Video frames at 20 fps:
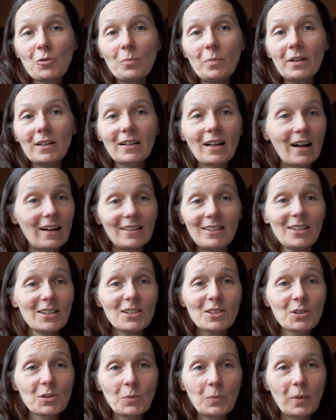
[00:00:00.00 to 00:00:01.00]
byka,
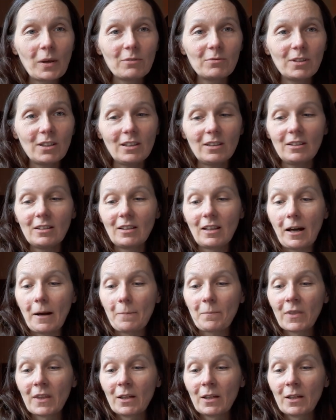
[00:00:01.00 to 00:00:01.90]
jest zupełnie inna.